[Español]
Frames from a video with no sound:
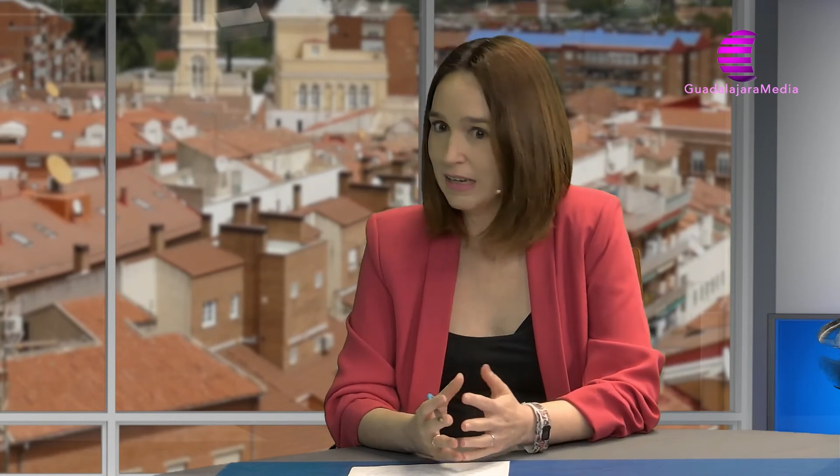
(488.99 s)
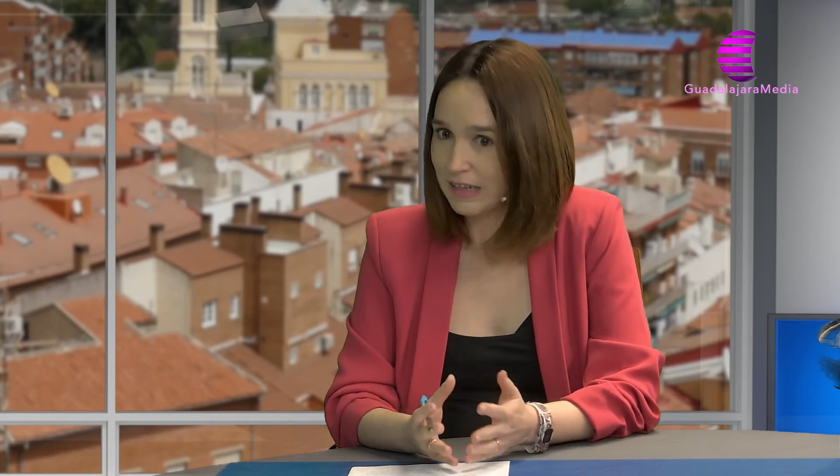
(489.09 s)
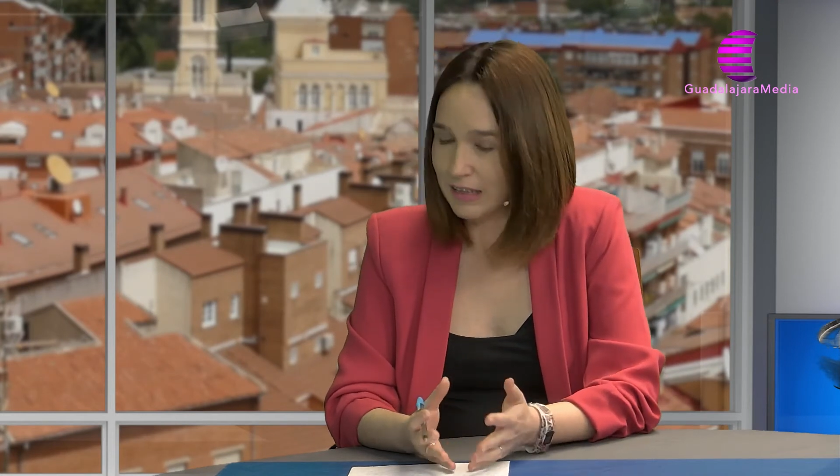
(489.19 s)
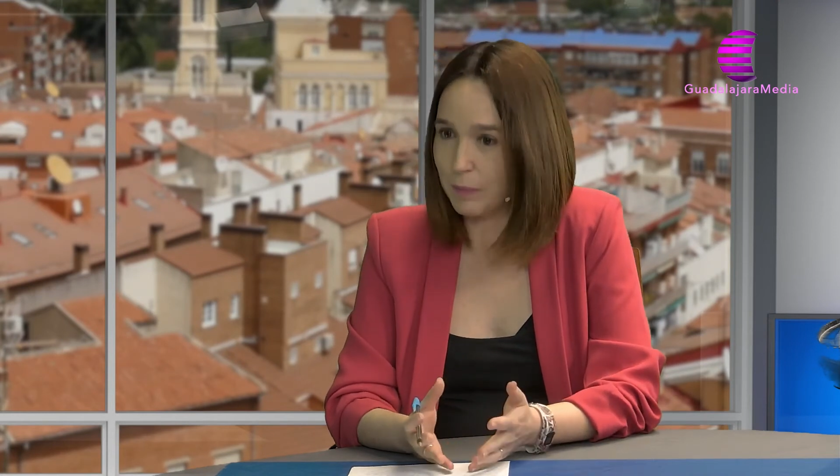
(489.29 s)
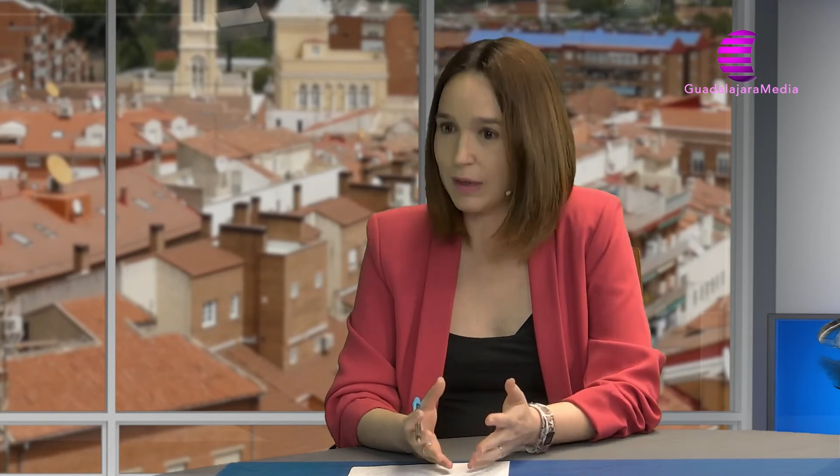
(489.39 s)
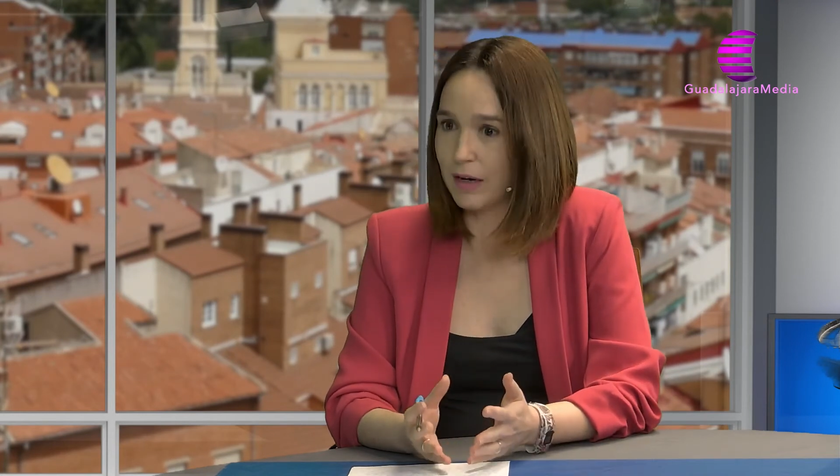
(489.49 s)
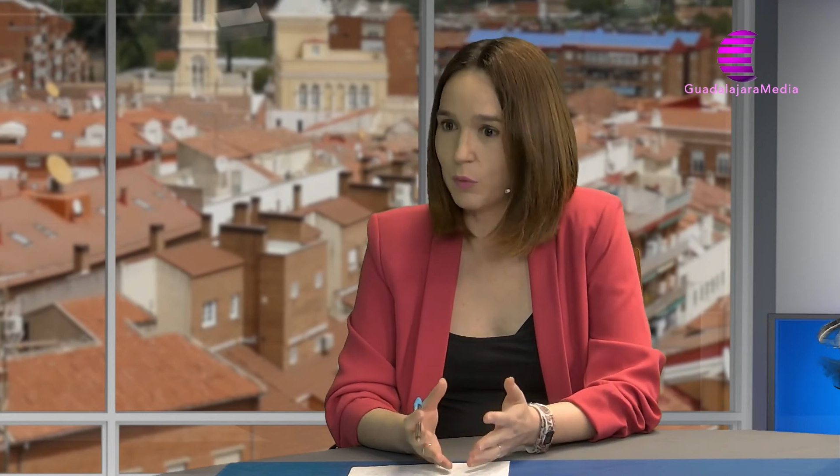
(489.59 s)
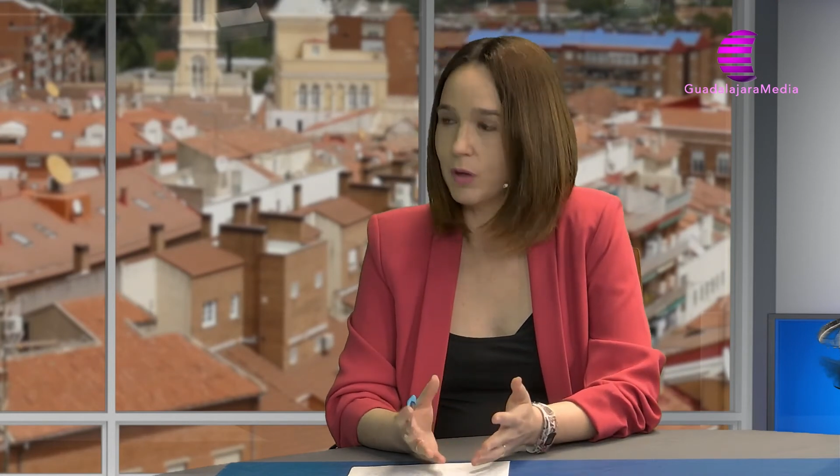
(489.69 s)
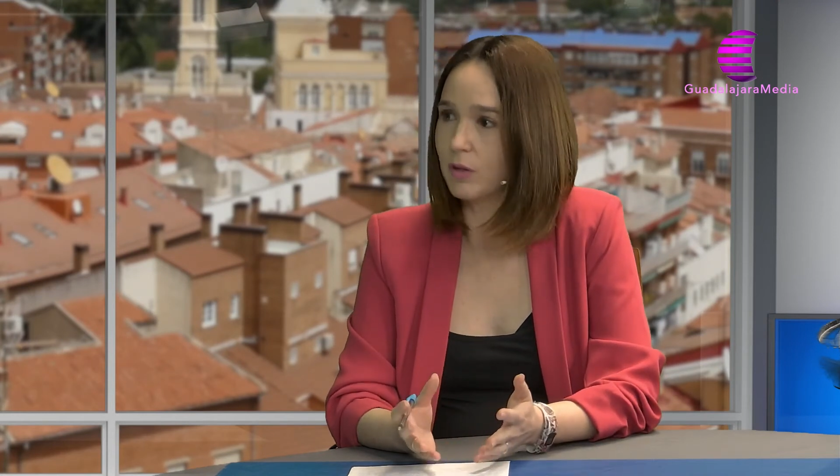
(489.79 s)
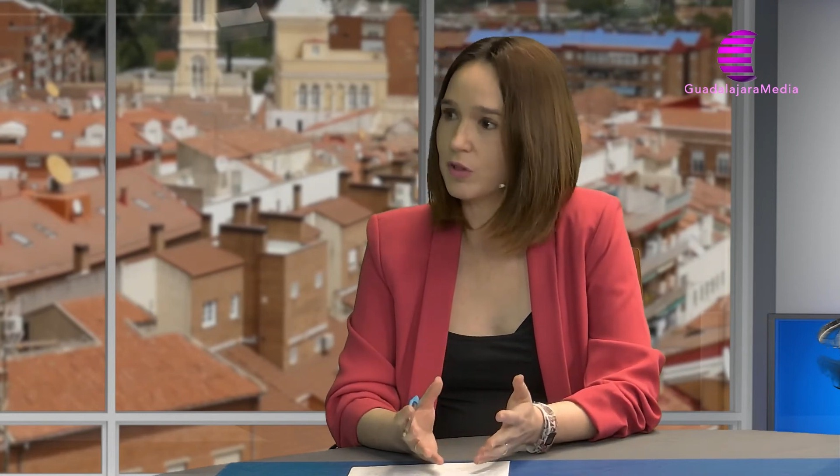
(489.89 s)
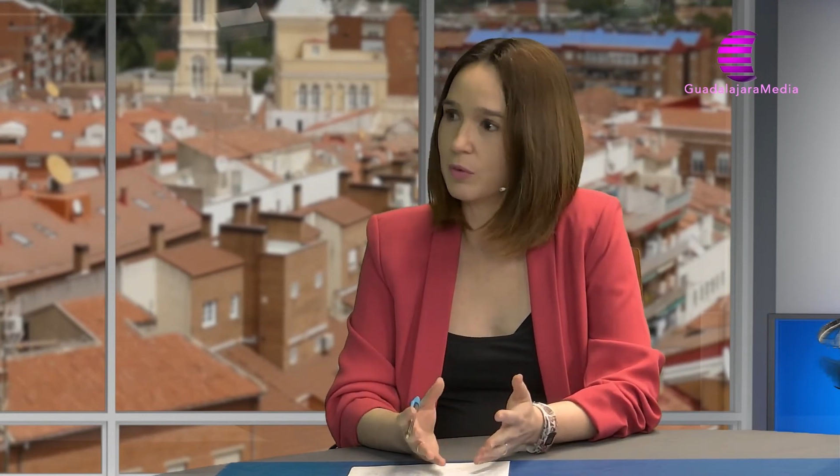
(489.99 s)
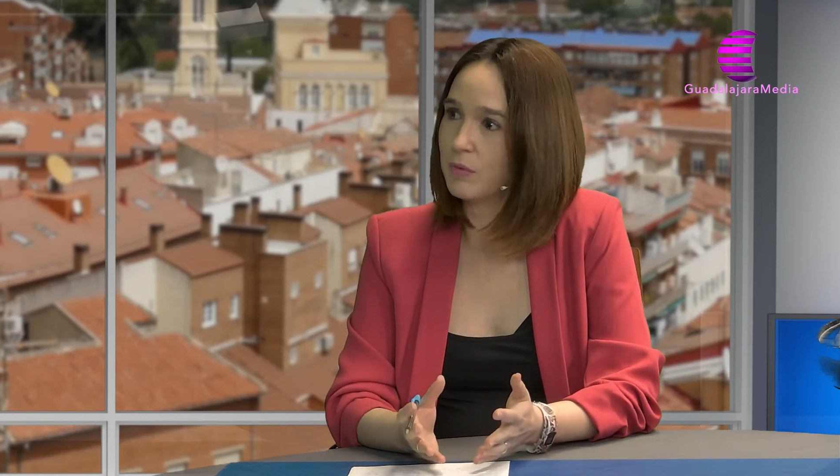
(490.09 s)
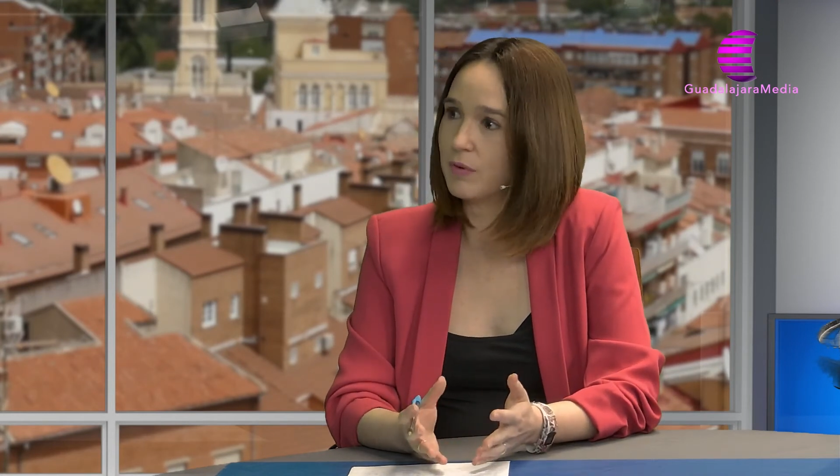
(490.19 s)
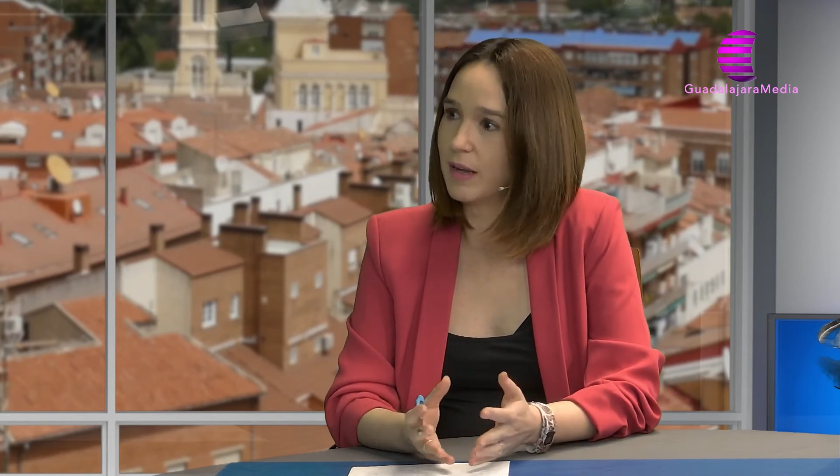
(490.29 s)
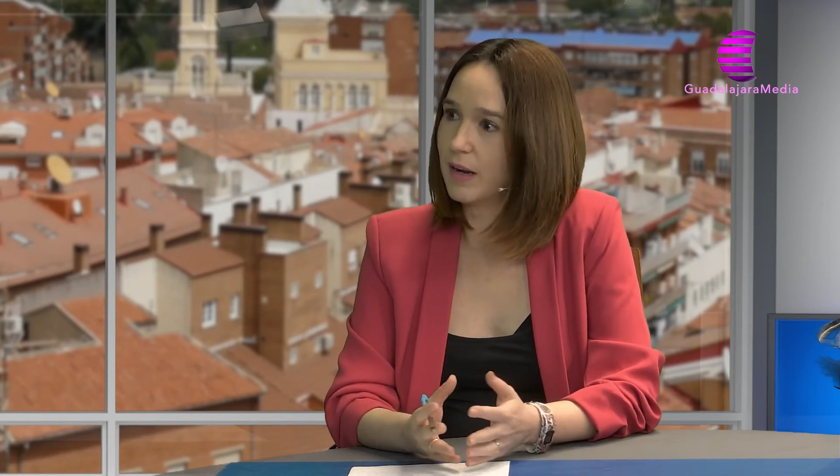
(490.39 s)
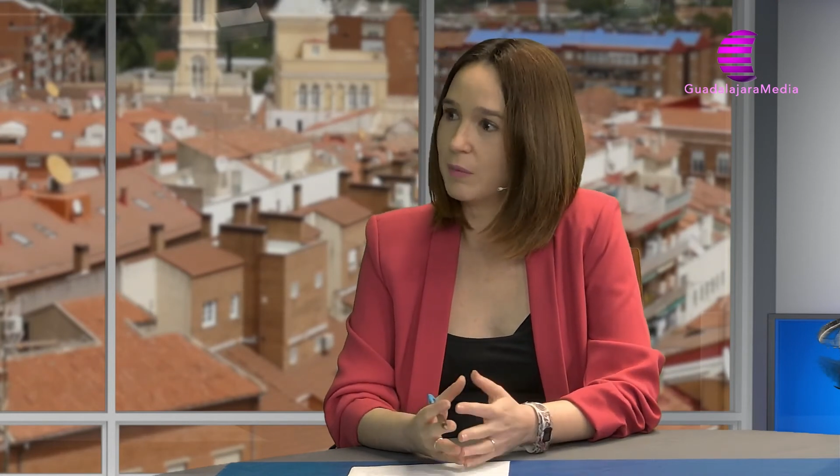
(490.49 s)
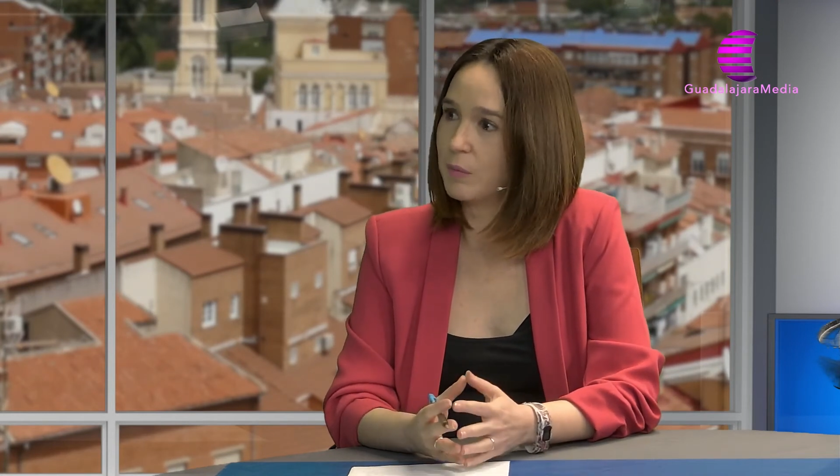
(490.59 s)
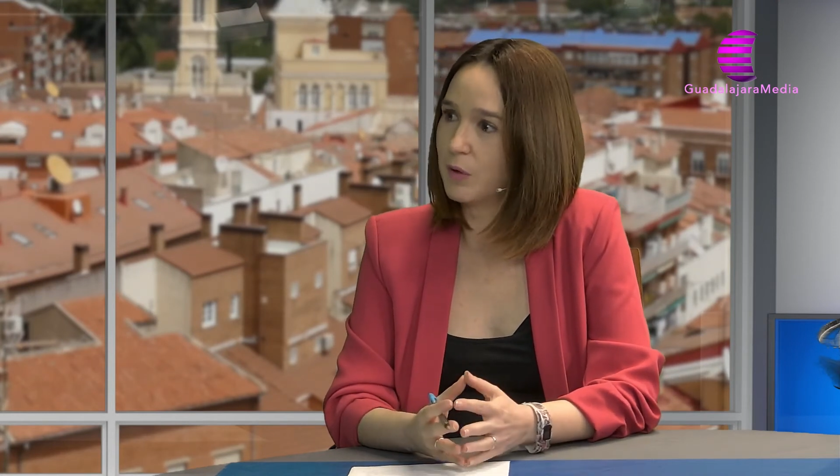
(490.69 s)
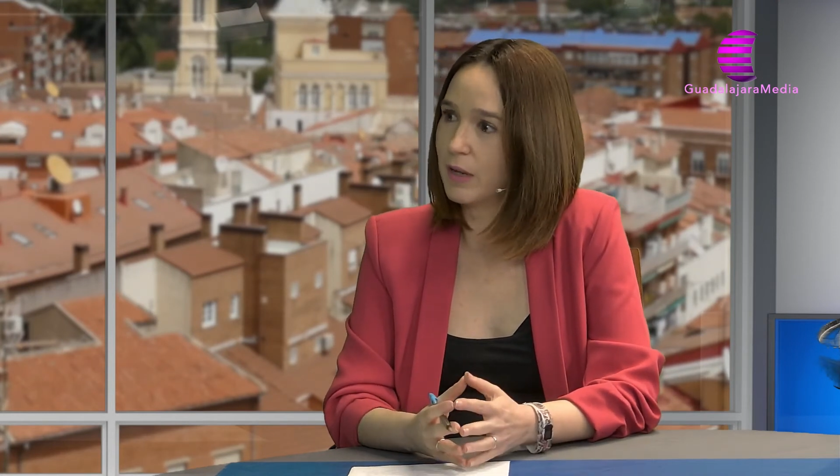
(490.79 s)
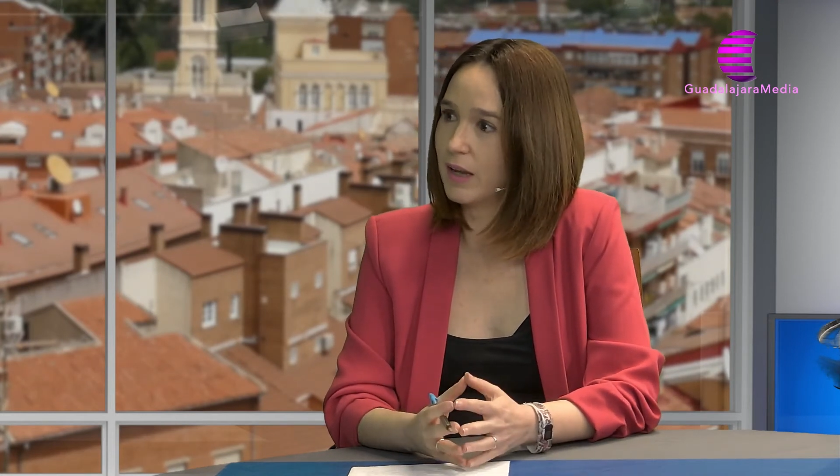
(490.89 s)
Y también recuerdo, si no me falla la
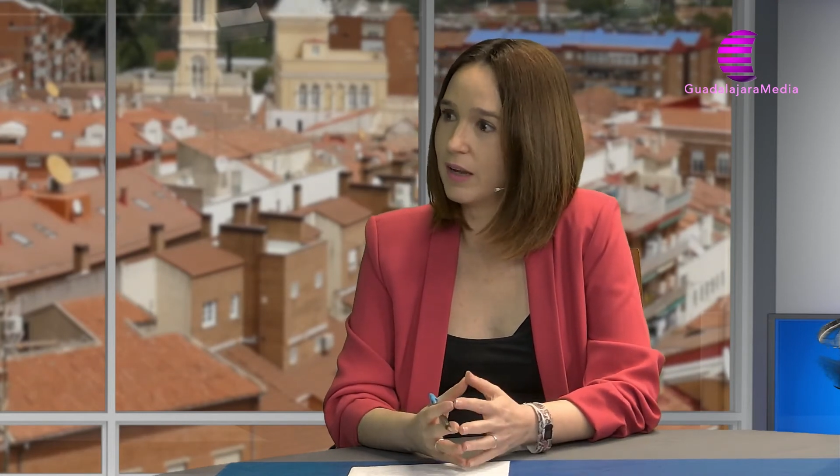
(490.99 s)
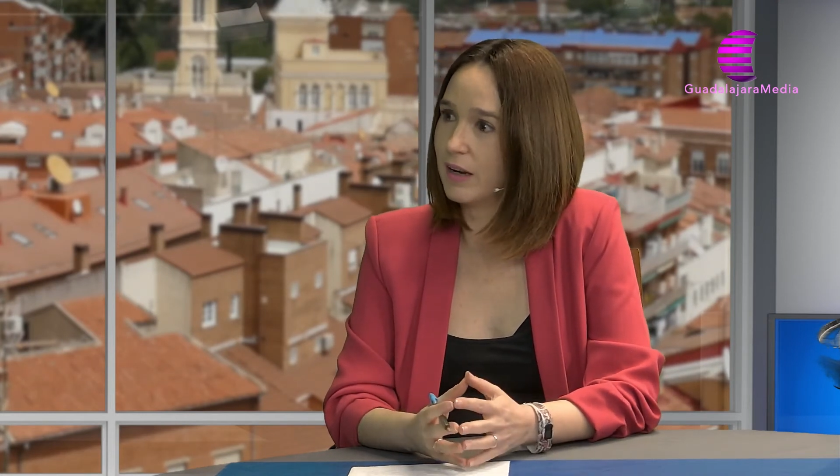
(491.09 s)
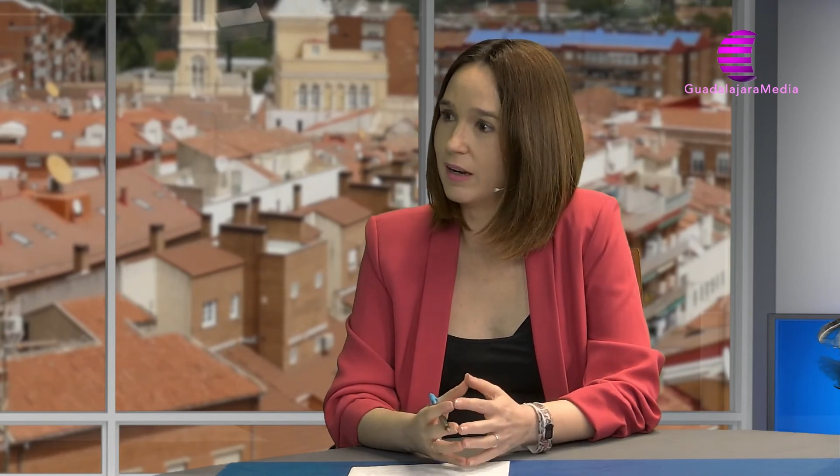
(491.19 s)
memoria,